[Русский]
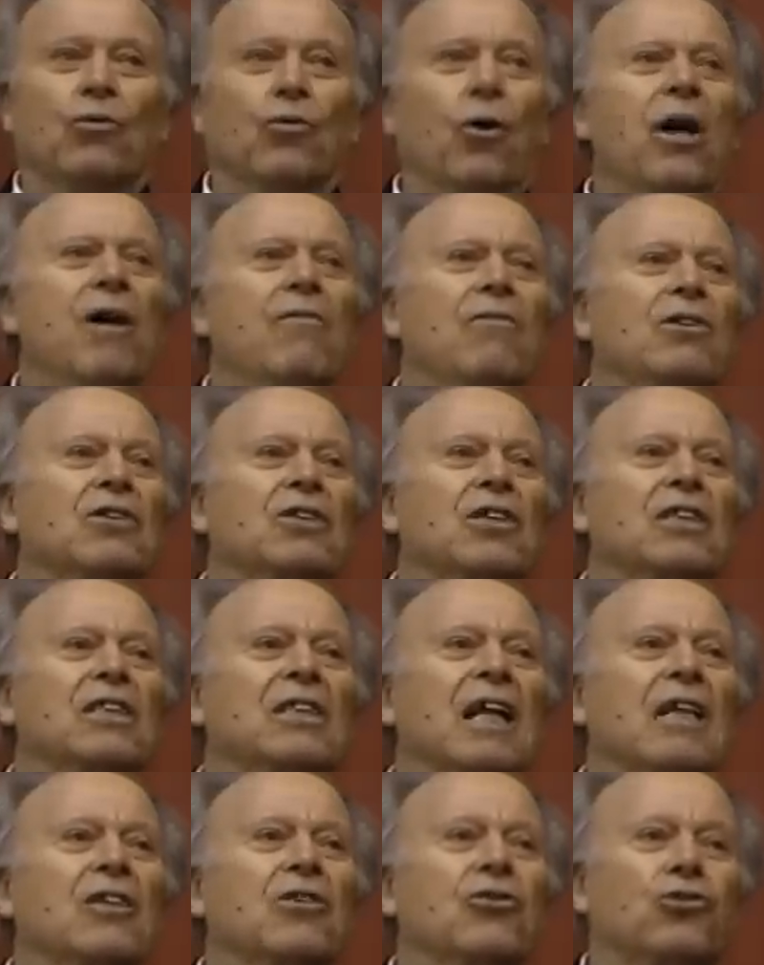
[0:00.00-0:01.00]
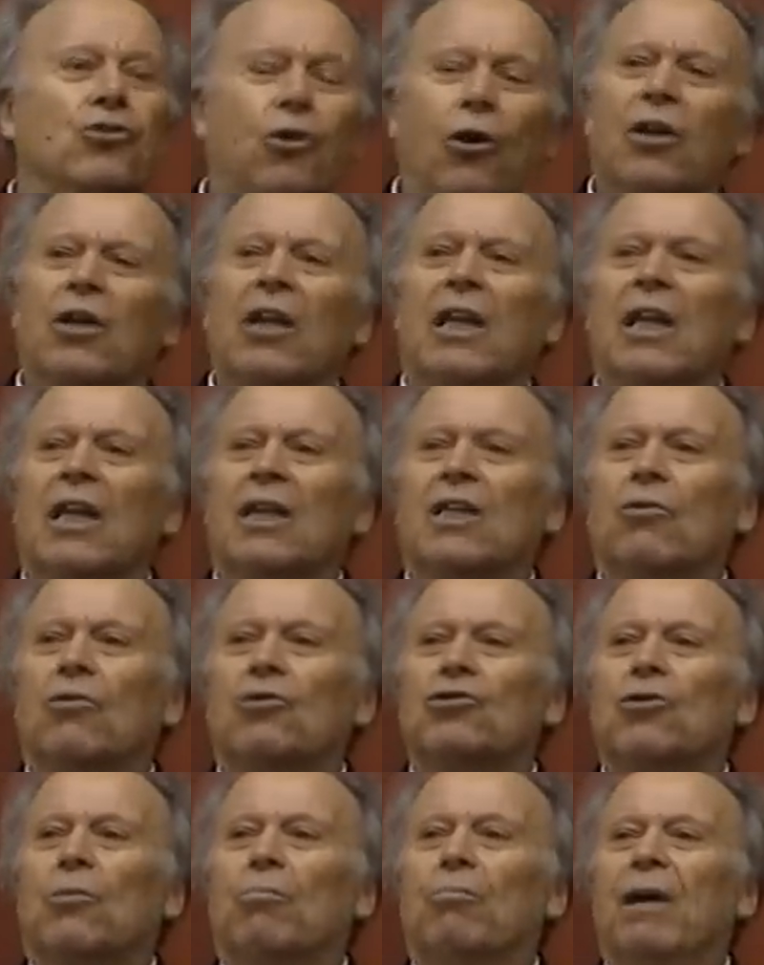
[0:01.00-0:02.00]
Гоев Он создал только для
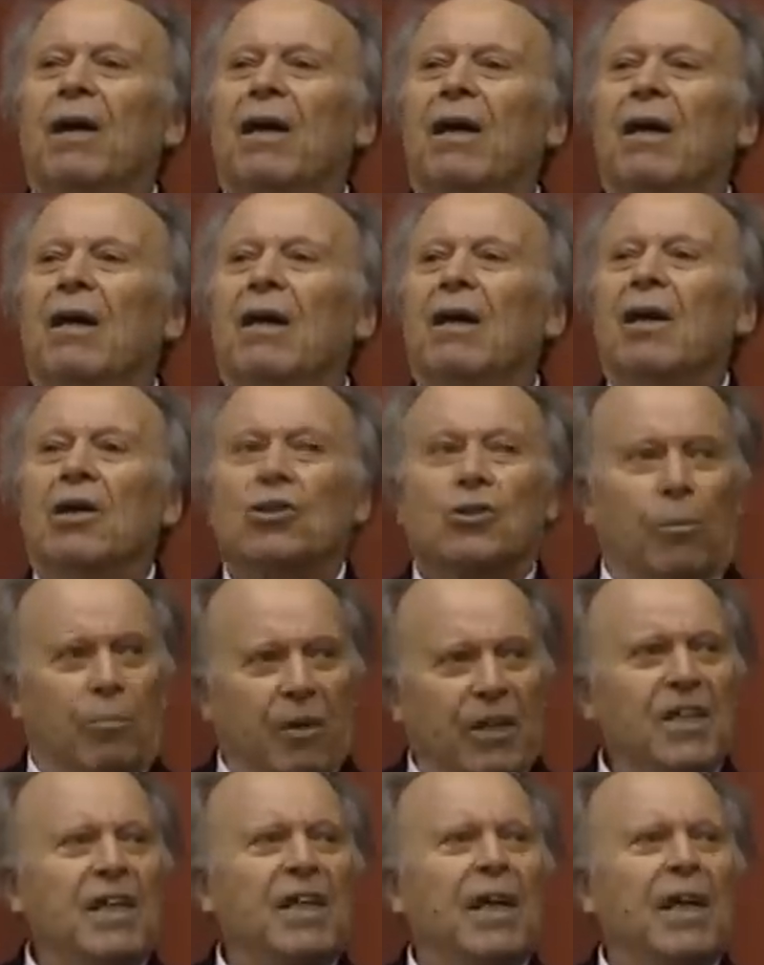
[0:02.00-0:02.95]
того, чтобы мы, чтобы они